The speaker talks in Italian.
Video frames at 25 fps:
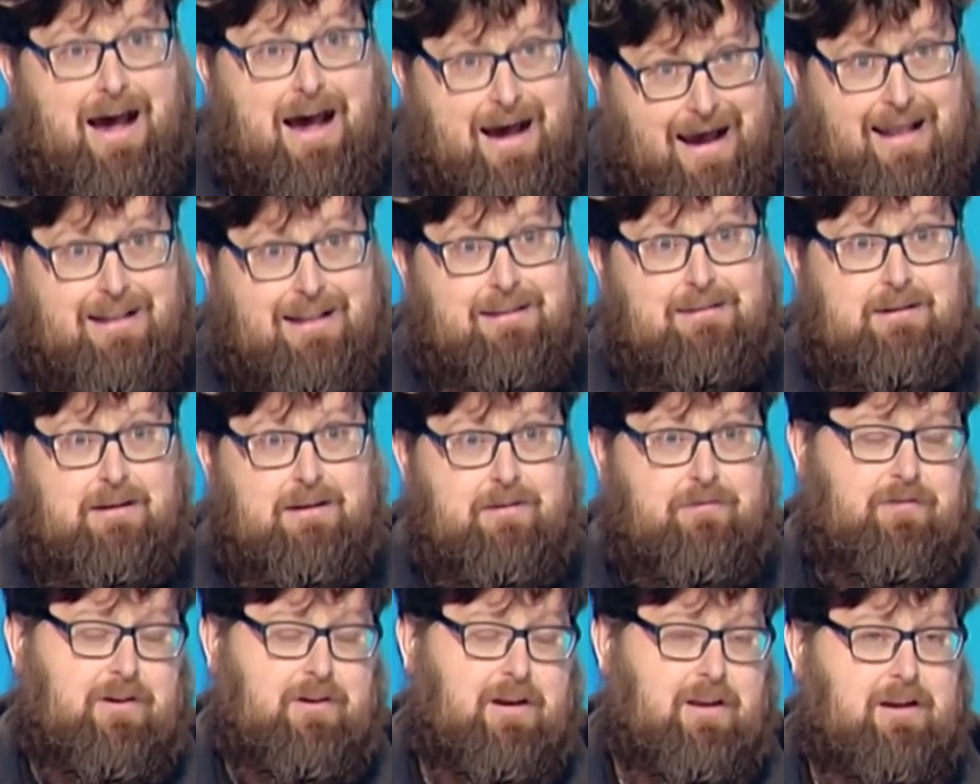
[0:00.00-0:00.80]

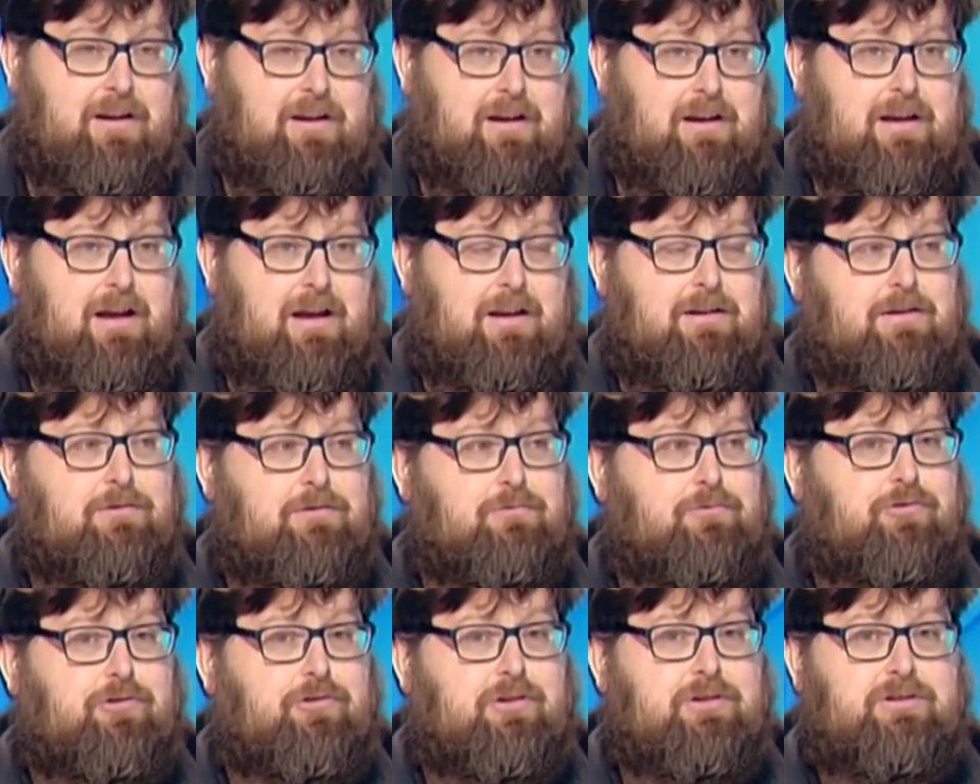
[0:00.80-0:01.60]
altri figli negli anni
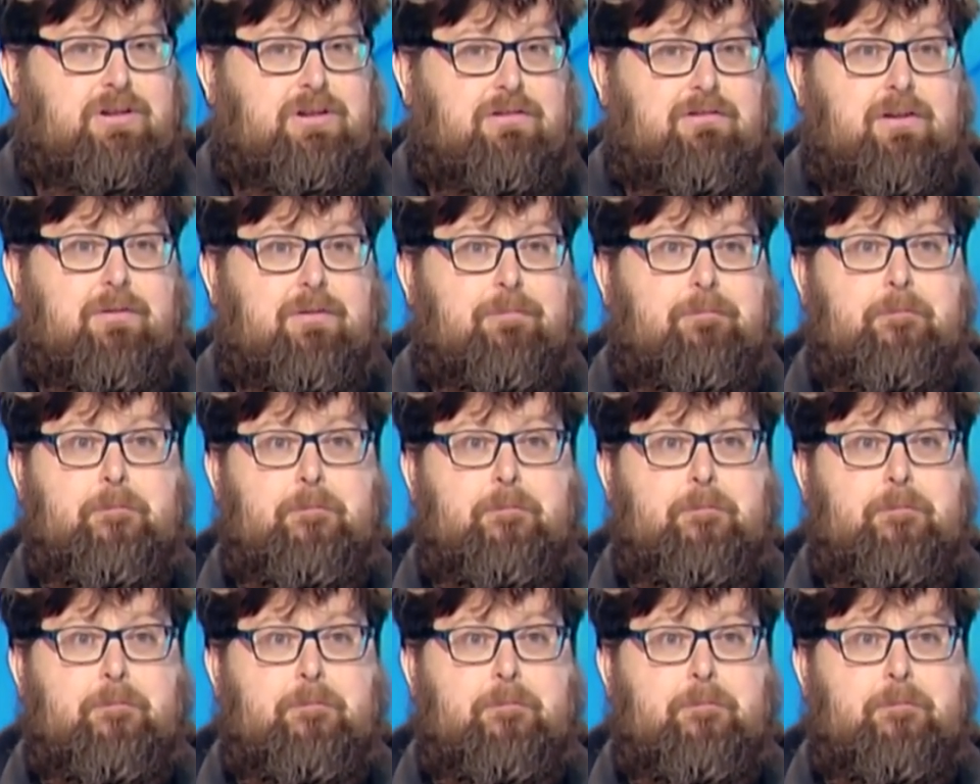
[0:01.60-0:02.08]
successivi. Quindi